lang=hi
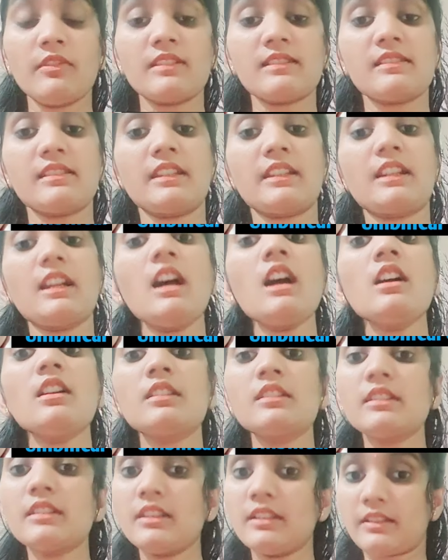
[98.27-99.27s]
फंसने का
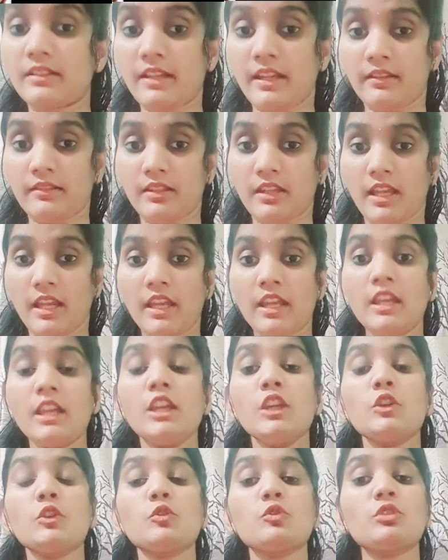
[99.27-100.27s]
डर रहता है
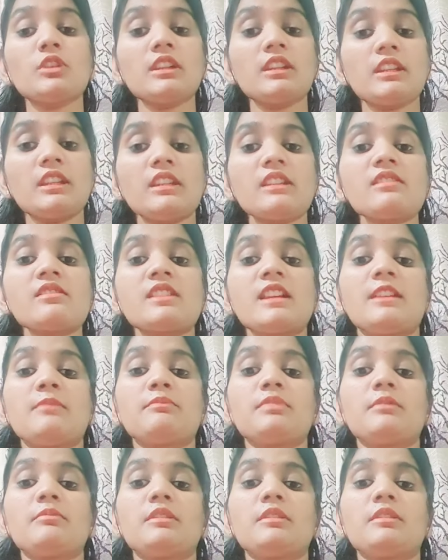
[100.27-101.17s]
क्योंकि इस टाइम